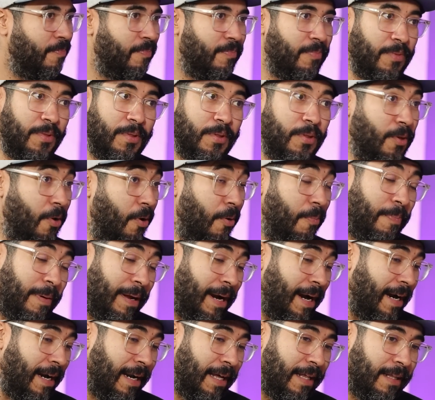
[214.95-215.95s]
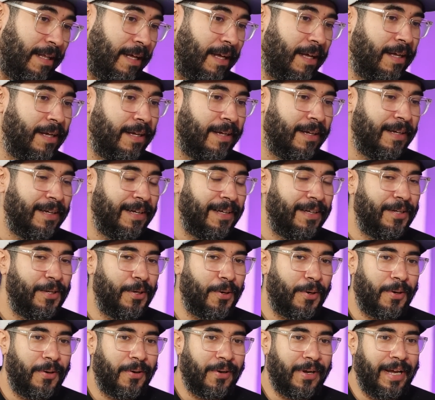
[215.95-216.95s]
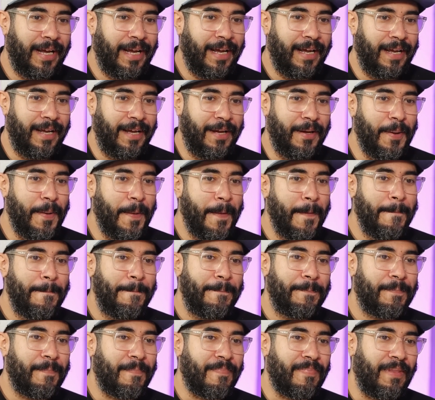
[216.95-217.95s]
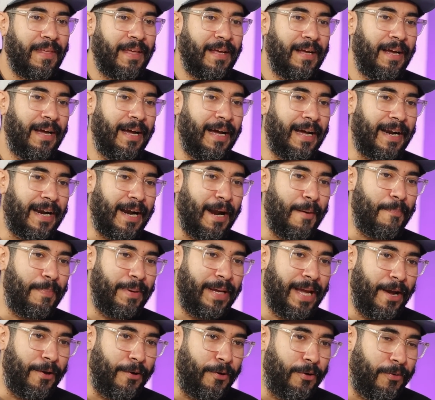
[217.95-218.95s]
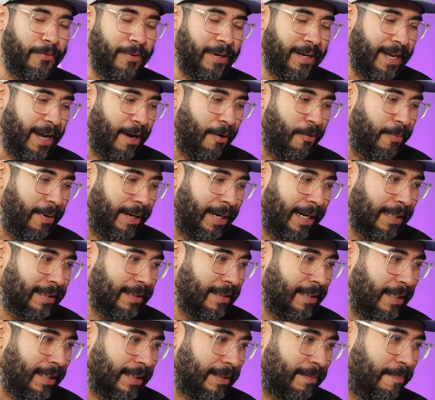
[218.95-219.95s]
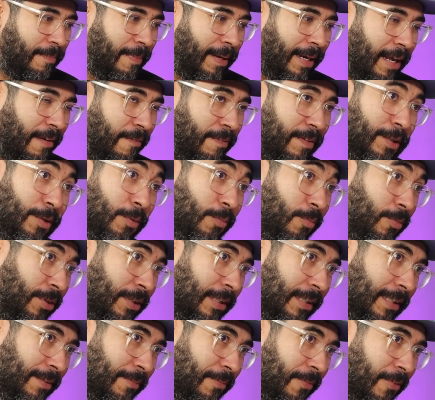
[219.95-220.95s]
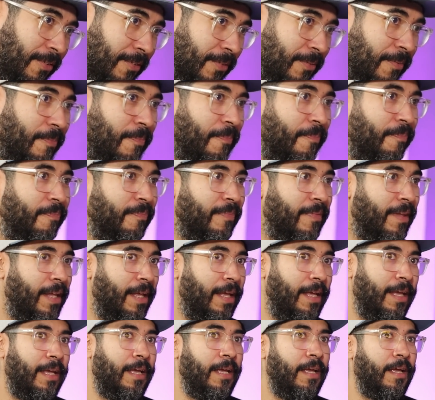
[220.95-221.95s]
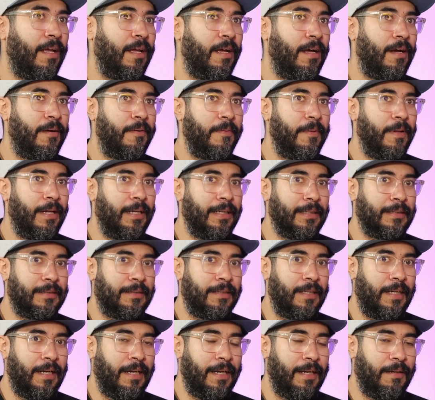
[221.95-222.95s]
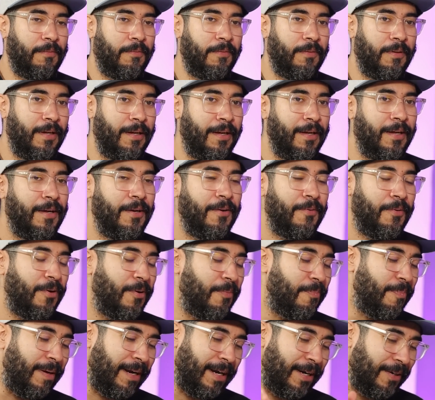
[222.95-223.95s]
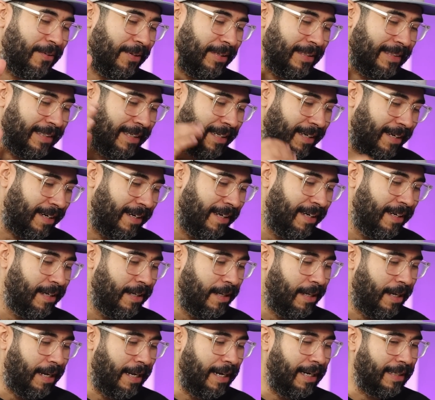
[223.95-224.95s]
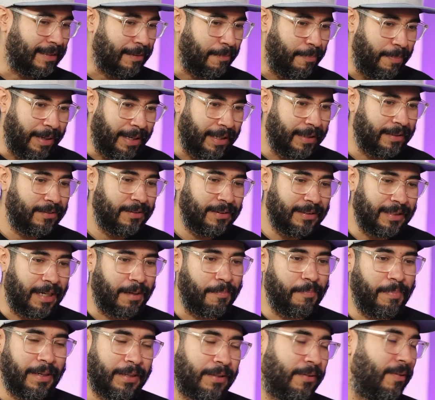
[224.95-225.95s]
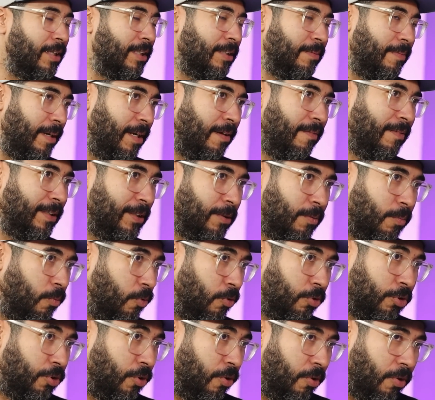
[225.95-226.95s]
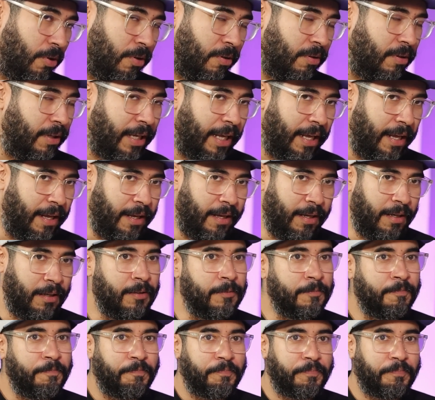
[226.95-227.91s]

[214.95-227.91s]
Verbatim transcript: iba. No, para nada. Yo creo que a Rappi y a Uber Eats les benefició muchísimo. Y este, para no decir, a las aplicaciones de reparto les benefició mucho, ¿no? Y